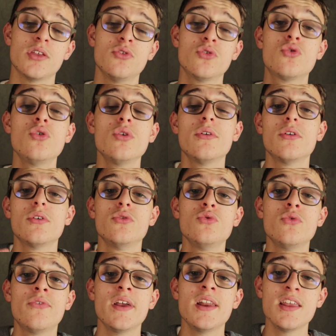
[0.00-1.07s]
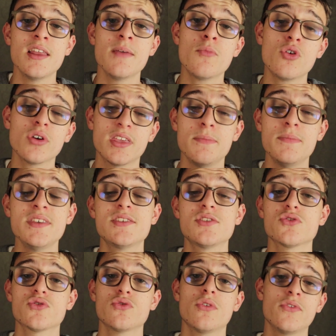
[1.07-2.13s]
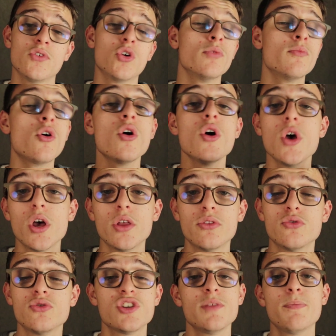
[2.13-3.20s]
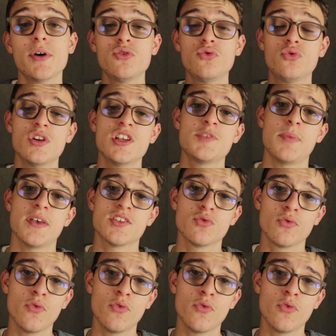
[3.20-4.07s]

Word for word: Et du coup, le, nouvel élément qui est mis sur son environnement ne gêne pas du tout l'espèce.